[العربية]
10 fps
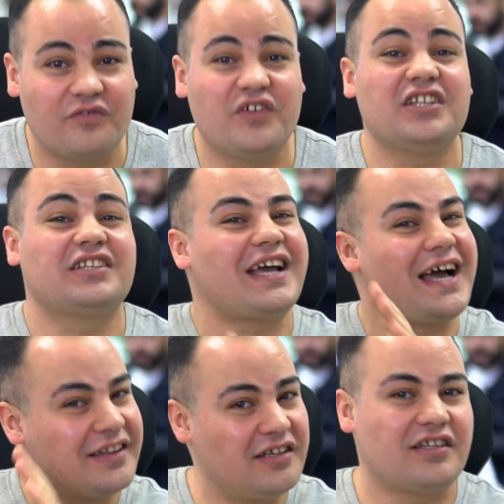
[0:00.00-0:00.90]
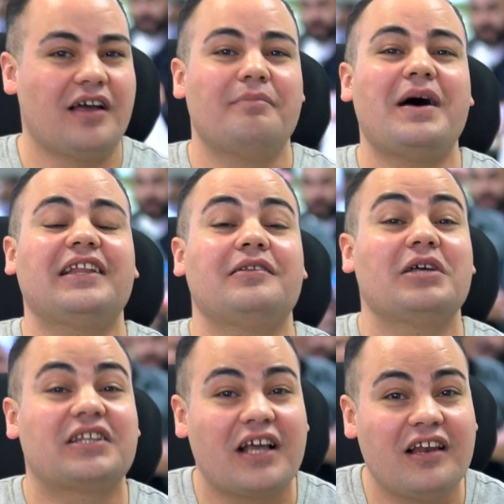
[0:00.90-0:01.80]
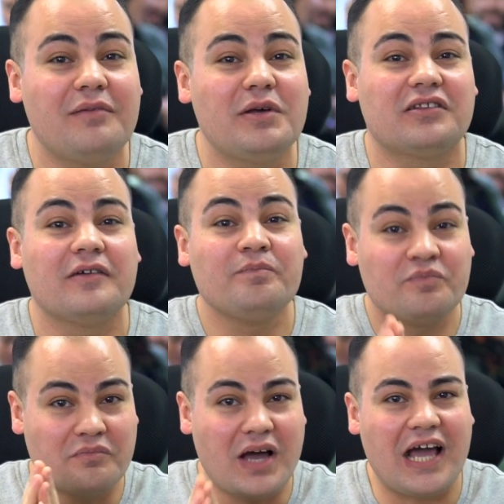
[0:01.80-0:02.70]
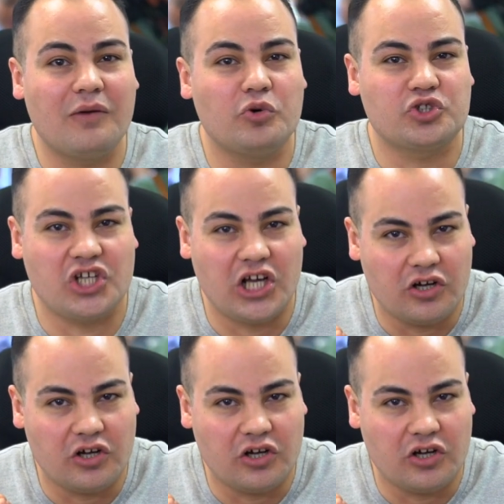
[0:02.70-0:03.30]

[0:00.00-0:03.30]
اللي فاتت كعادتها بعد ما اتكلمت مع المذيع